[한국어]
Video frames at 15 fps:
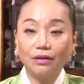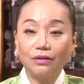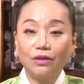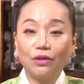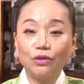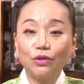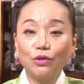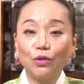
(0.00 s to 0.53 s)

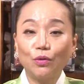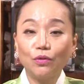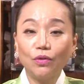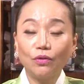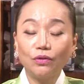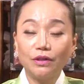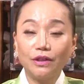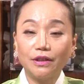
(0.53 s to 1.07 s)
저는
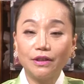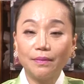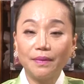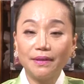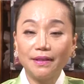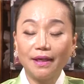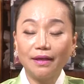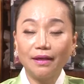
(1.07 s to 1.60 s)
종로구
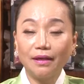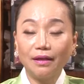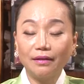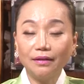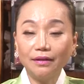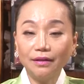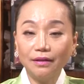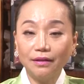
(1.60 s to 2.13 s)
지접에
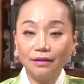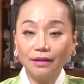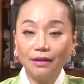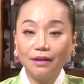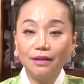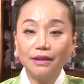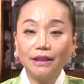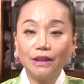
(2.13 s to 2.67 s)
살아가는
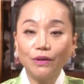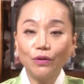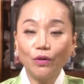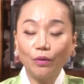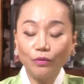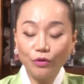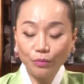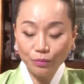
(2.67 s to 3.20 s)

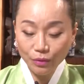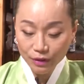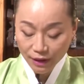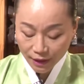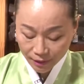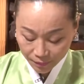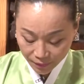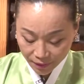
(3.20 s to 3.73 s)
신도암
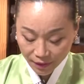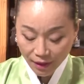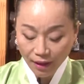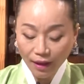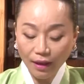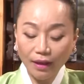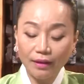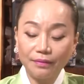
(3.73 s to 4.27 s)

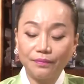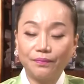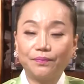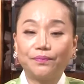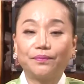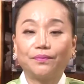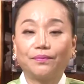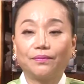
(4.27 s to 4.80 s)
윤보살입니다.
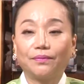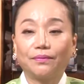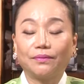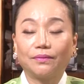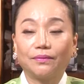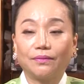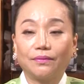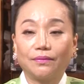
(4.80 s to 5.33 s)

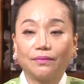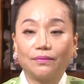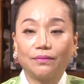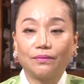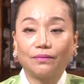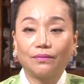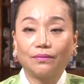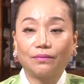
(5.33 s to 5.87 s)
네,
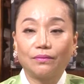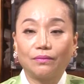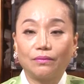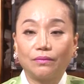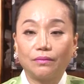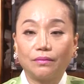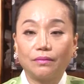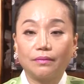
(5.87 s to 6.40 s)

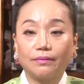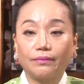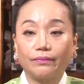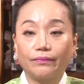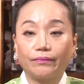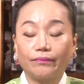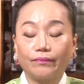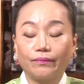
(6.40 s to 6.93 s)

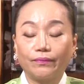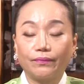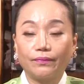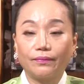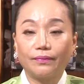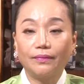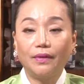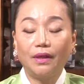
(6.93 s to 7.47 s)
사람들이
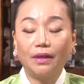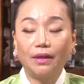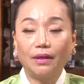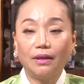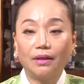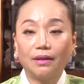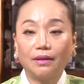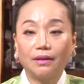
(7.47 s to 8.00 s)
점을 네.
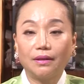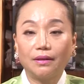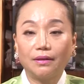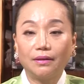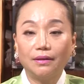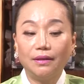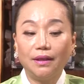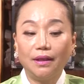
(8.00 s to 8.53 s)

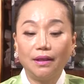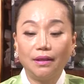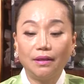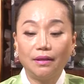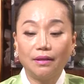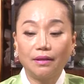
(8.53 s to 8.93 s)
보면 네.